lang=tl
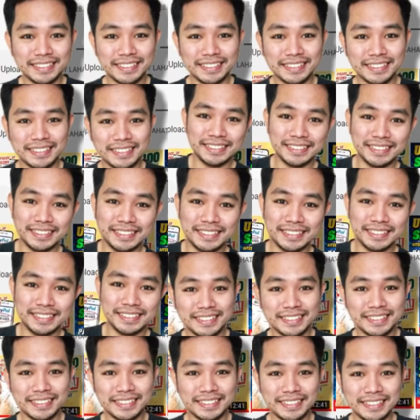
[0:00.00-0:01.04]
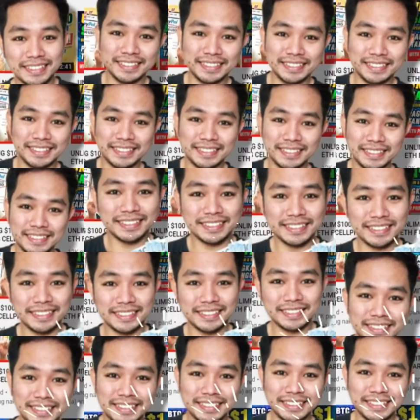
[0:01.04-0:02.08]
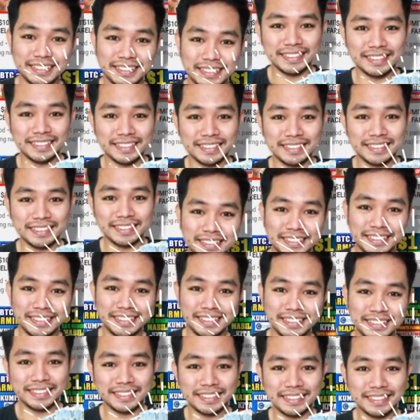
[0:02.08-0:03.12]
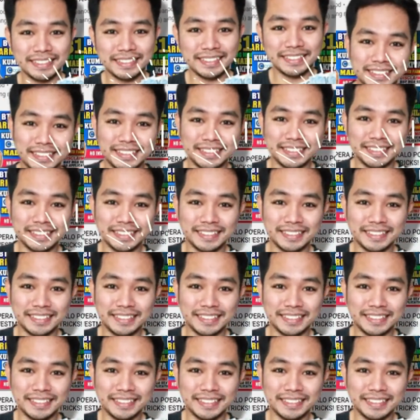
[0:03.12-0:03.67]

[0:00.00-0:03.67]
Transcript: At kung bago ka naman dito at ang hanap mo ay pagkakakitaan gamit